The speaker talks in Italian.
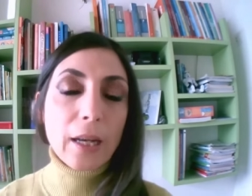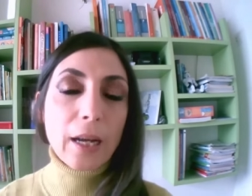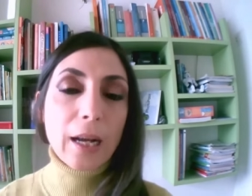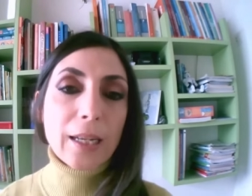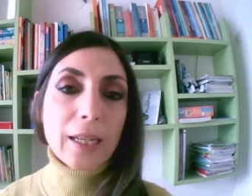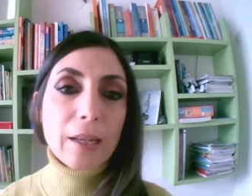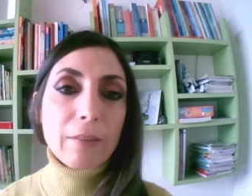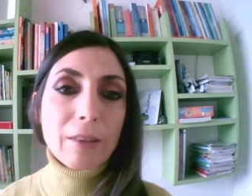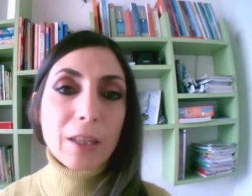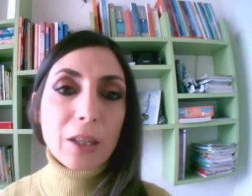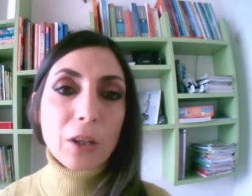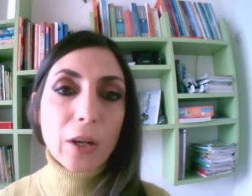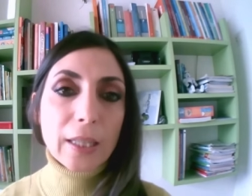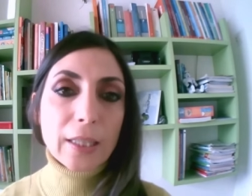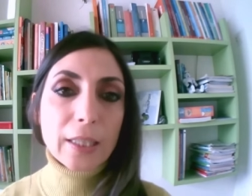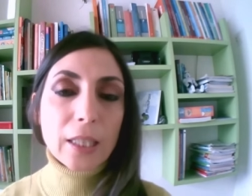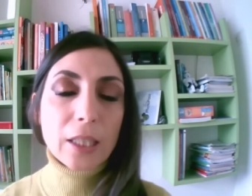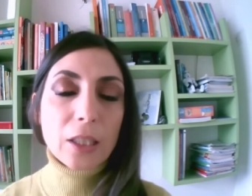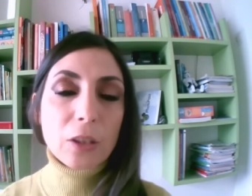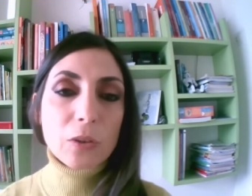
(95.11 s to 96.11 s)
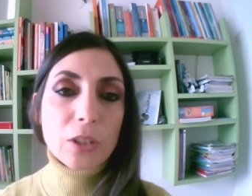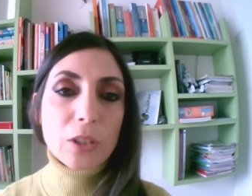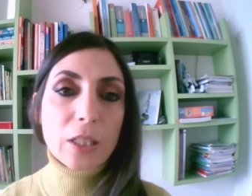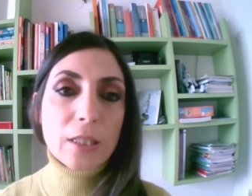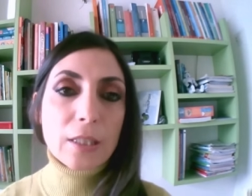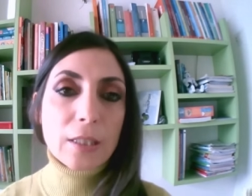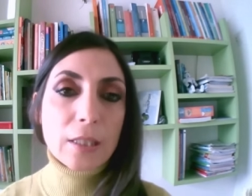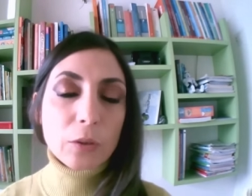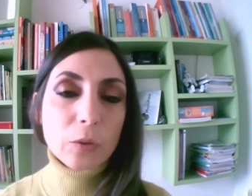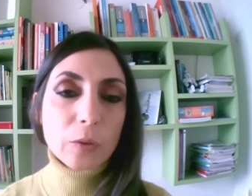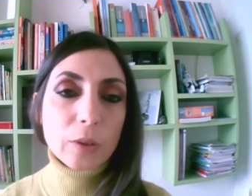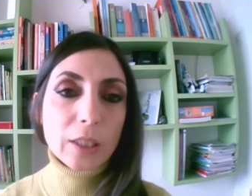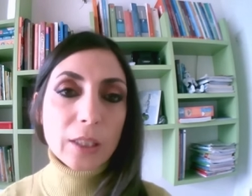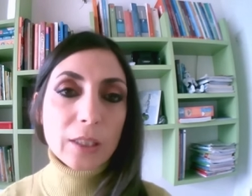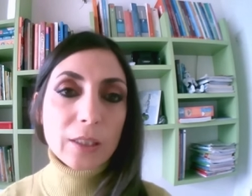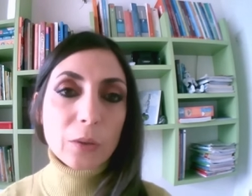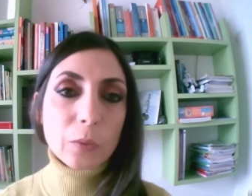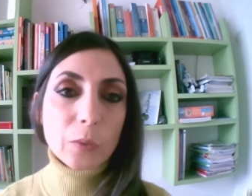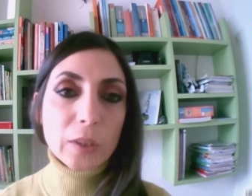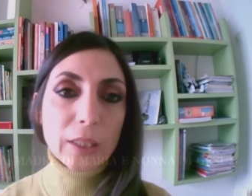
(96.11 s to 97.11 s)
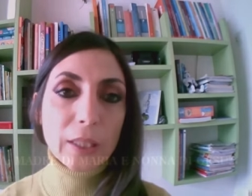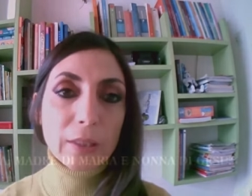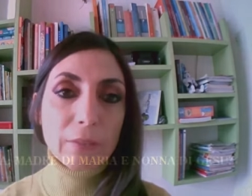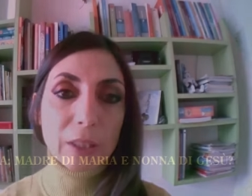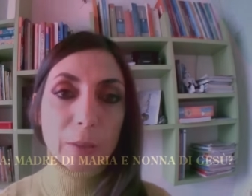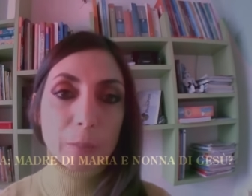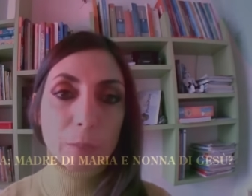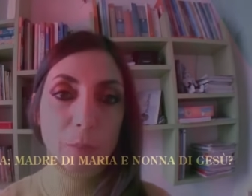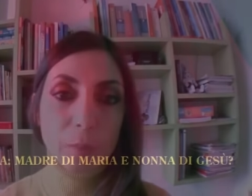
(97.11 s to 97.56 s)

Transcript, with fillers: a cavallo anche con gli Stati Uniti, quindi avremo